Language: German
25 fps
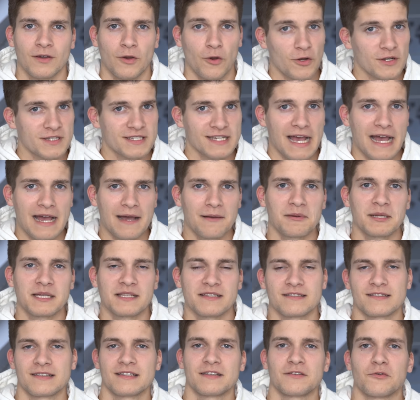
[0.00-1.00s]
Heute
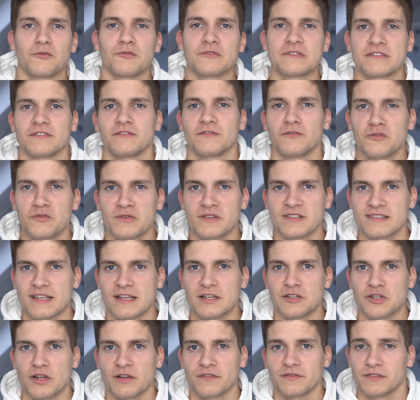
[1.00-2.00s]
arbeiten sich große
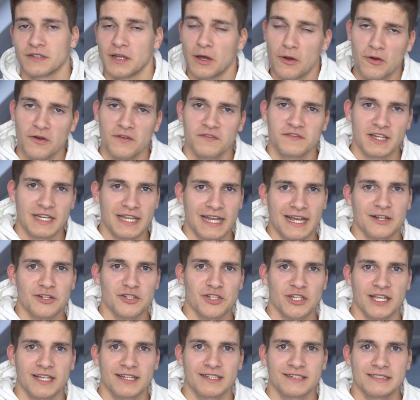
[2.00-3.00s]
Fluggesellschaften auch auf der
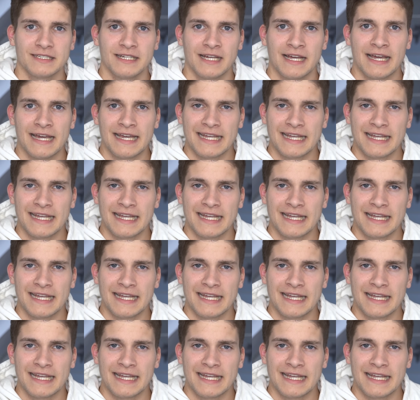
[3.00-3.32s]
Langstrecke